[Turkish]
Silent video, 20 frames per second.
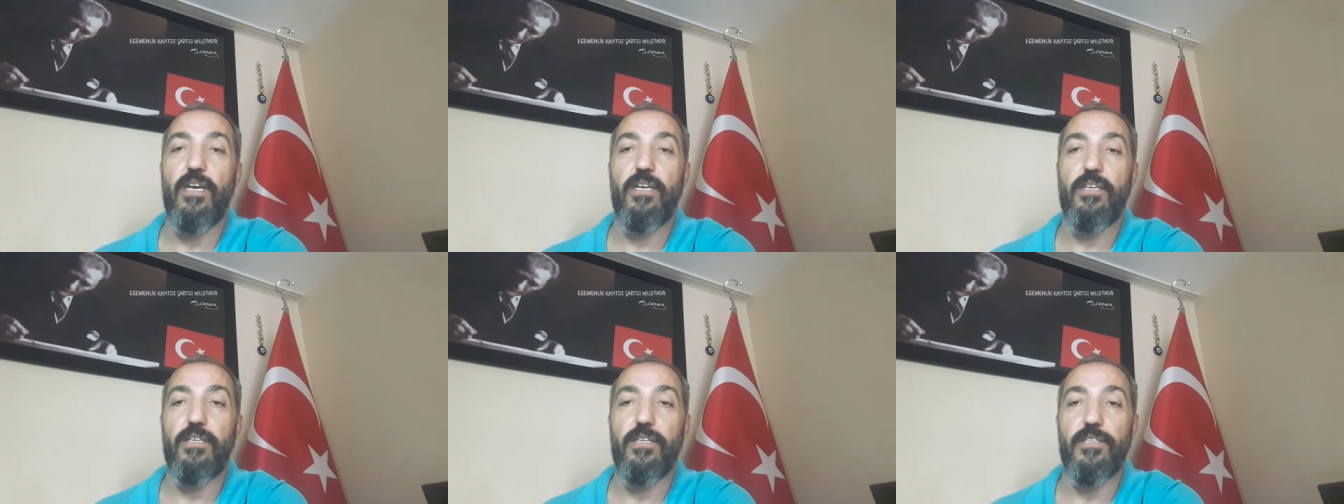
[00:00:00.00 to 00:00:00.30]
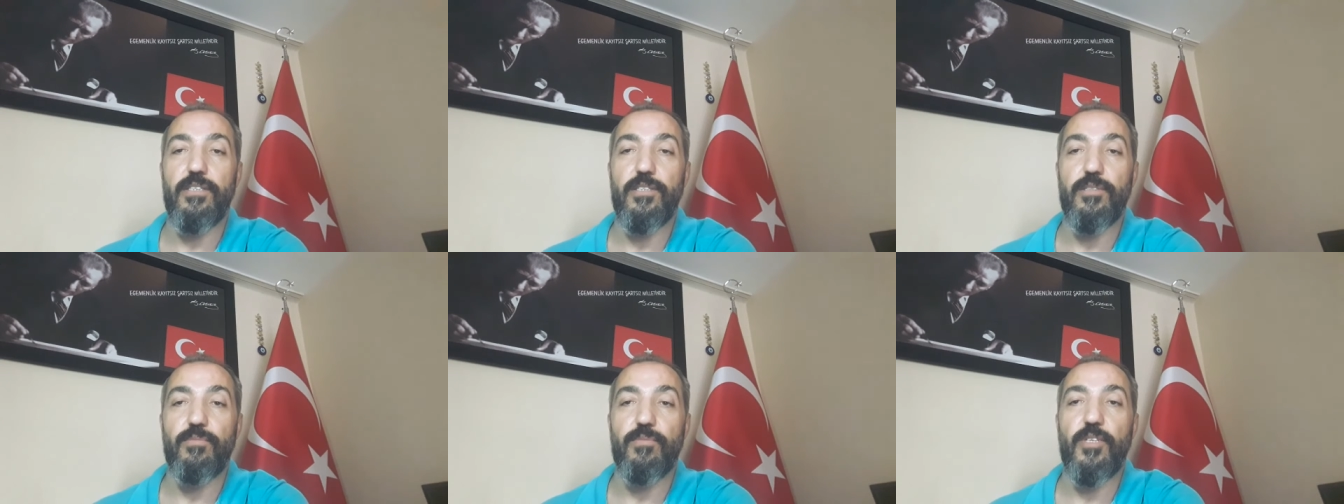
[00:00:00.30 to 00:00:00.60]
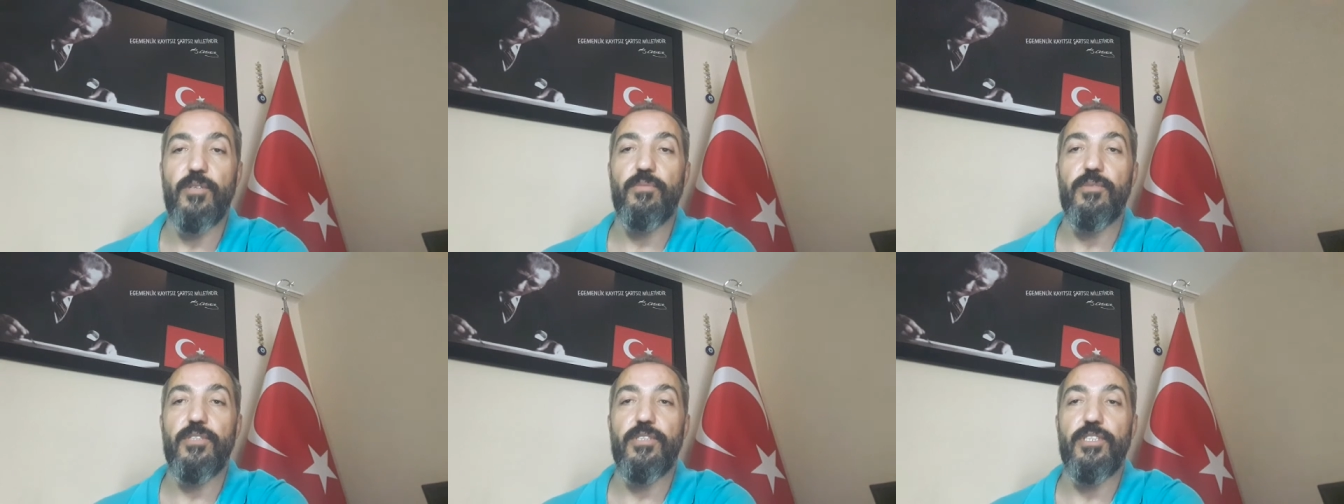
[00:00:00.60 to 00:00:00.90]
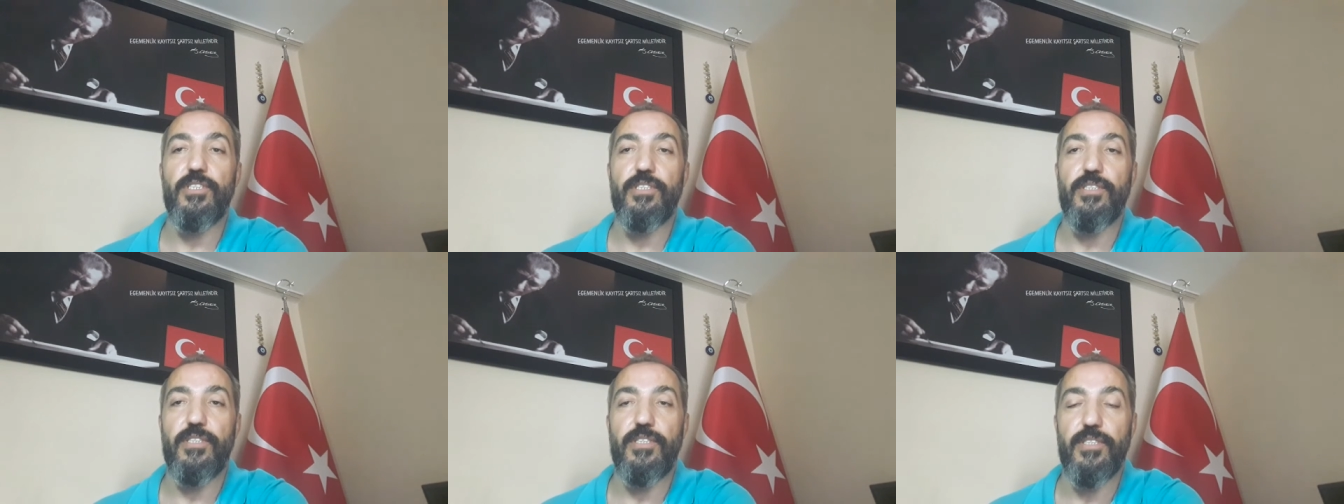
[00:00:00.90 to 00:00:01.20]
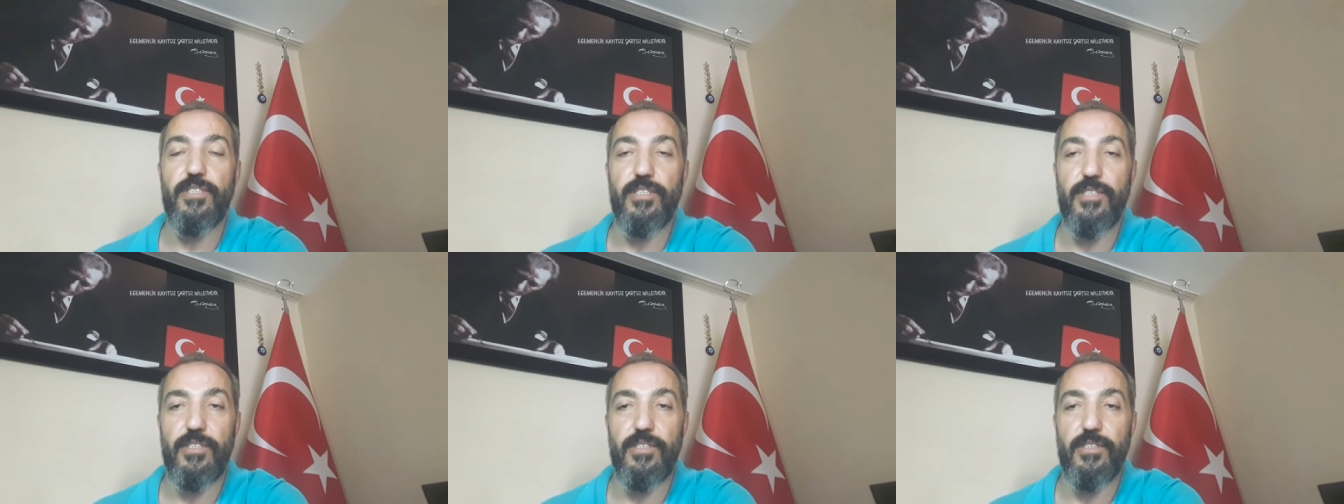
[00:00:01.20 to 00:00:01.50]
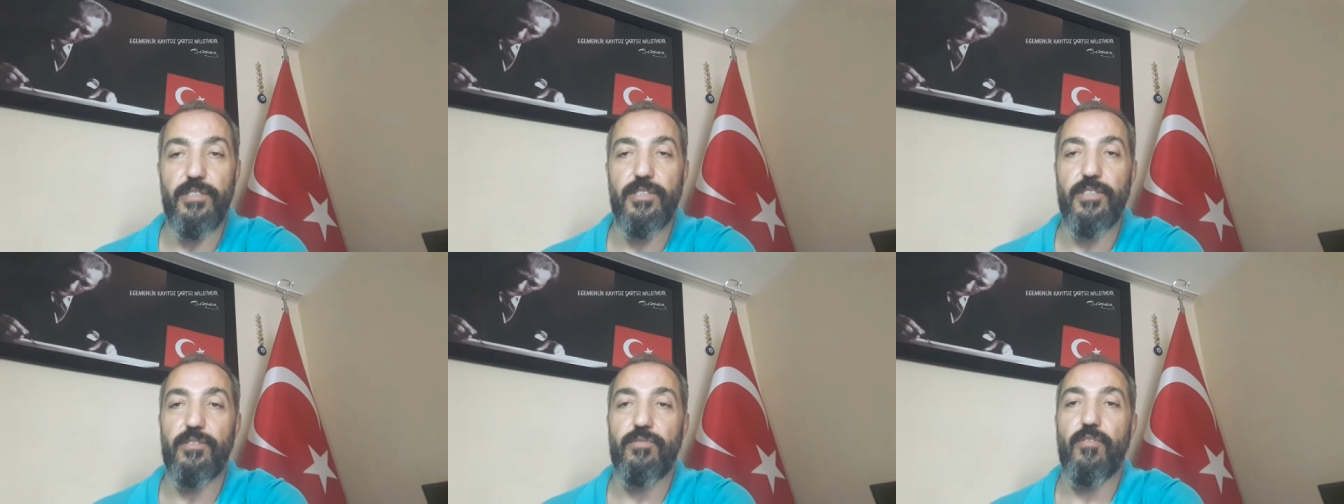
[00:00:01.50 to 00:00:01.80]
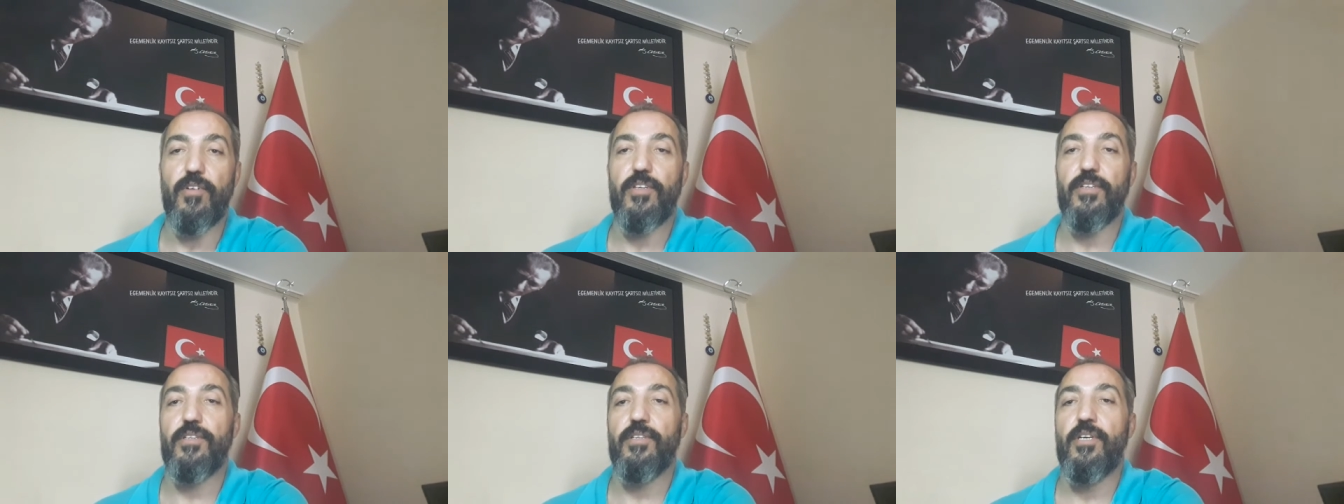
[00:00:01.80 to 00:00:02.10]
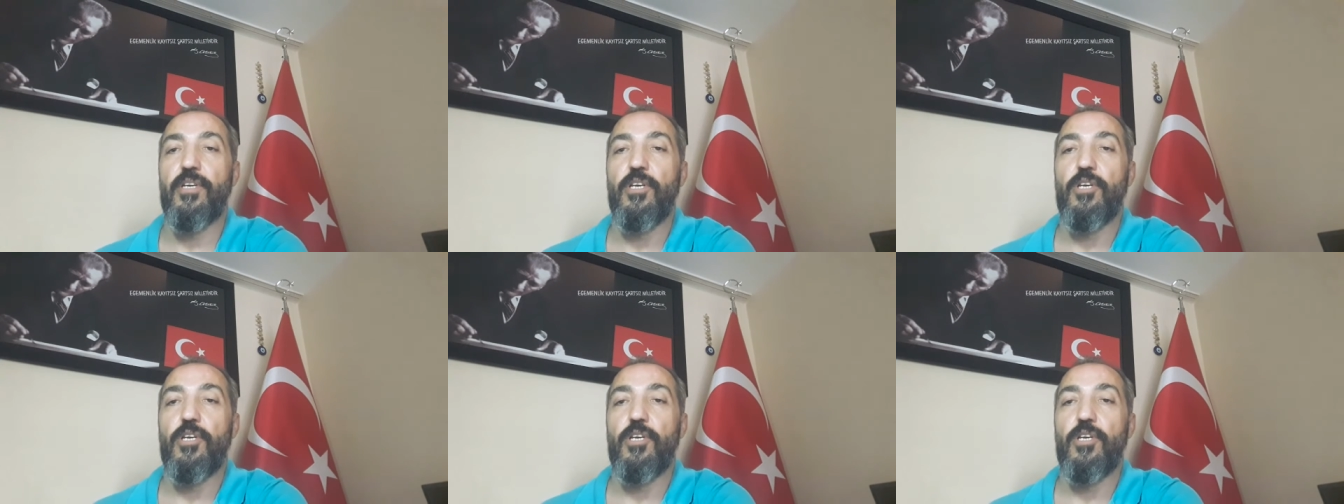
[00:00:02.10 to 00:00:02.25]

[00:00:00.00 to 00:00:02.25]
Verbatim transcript: Her kesimde bir ciddi sıkıntı var.